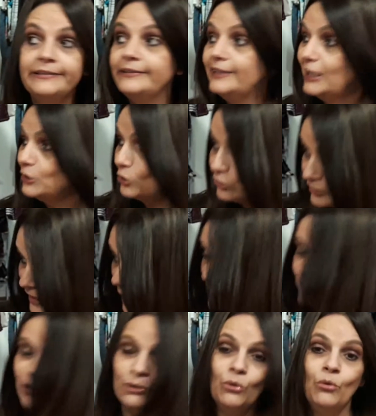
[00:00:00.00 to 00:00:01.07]
E tô
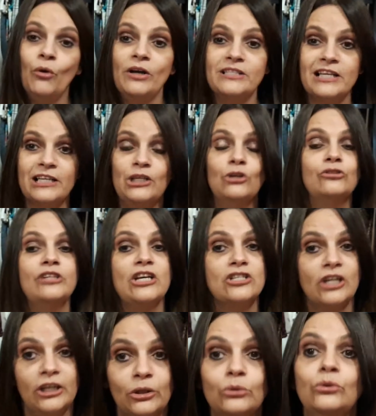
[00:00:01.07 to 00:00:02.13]
sempre com coisa aqui, ou
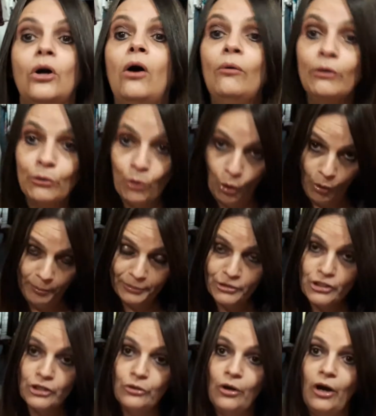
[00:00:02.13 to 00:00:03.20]
seja, eu dou e compro de
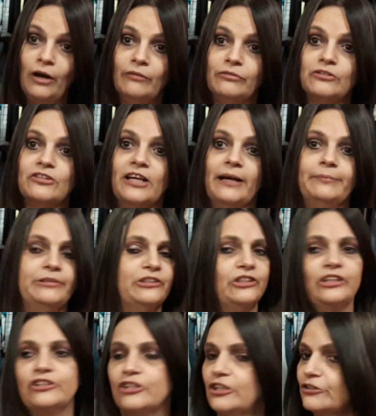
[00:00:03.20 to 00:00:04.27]
novo, sabe,
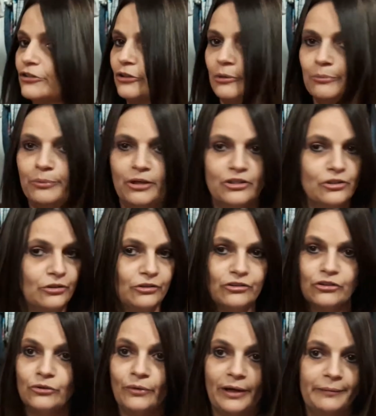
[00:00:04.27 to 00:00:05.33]
gente? Isso não pode
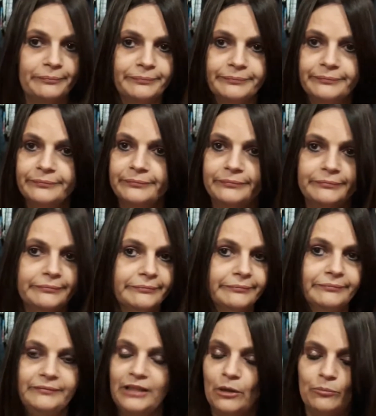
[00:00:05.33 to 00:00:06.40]
continuar.
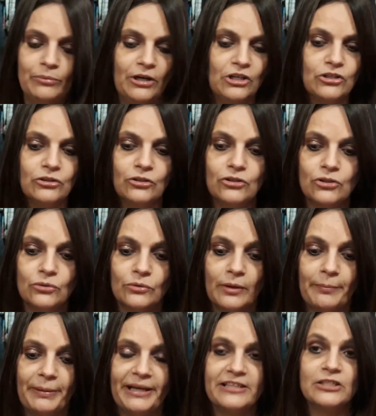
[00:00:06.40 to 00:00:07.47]
Não pode continuar,
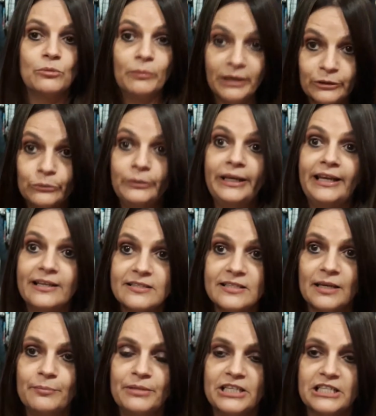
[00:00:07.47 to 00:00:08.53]
parece uma doença
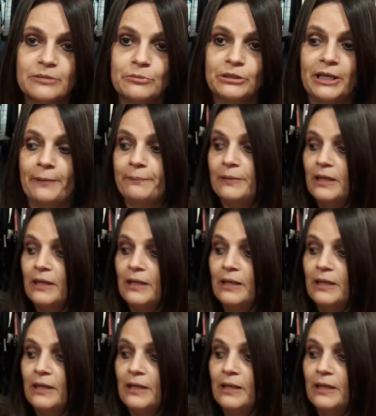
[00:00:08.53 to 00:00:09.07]
mesmo, né?